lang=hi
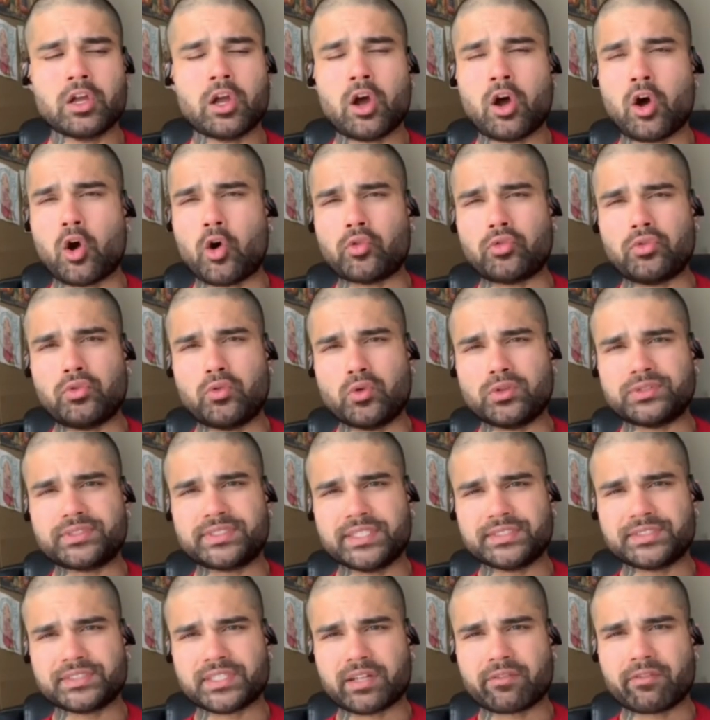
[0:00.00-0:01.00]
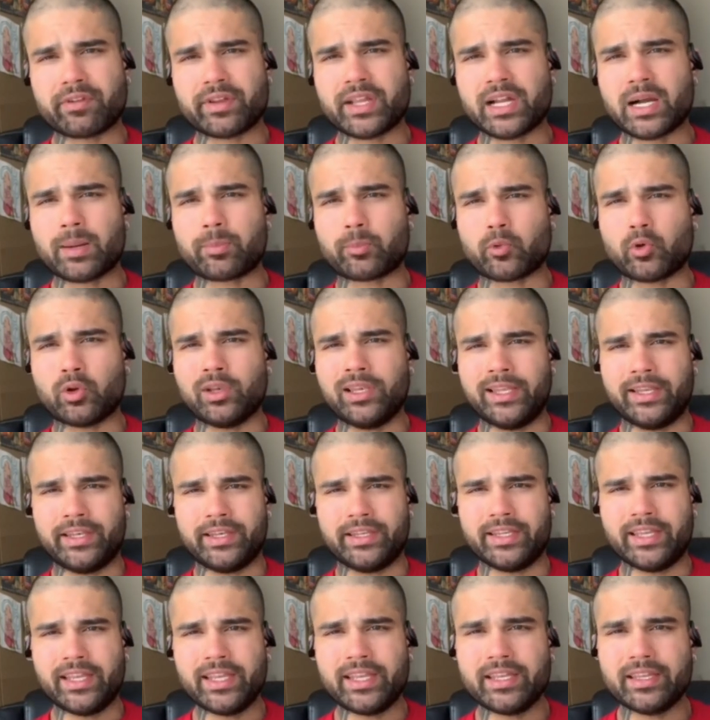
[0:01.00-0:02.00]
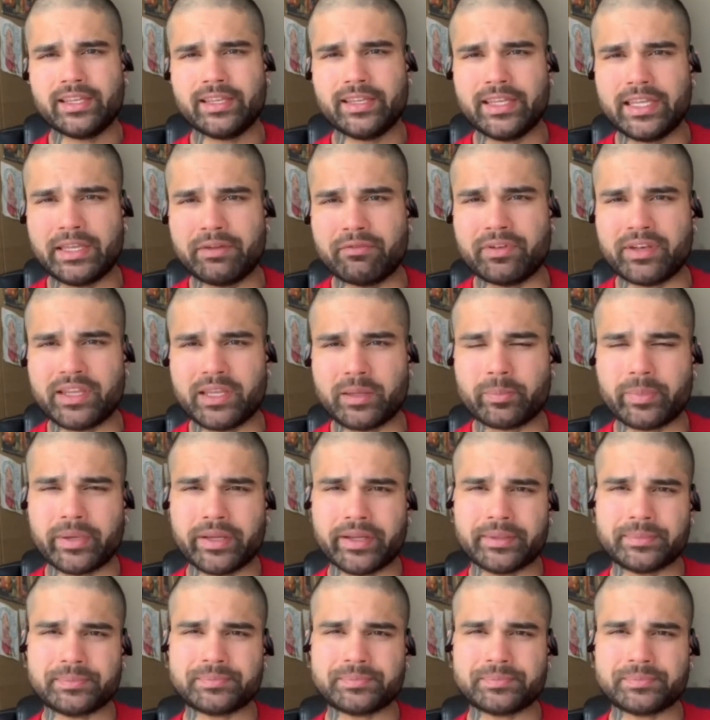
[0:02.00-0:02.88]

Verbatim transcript: और दूसरी सर्विंग आपको लेनी है इवनिंग पे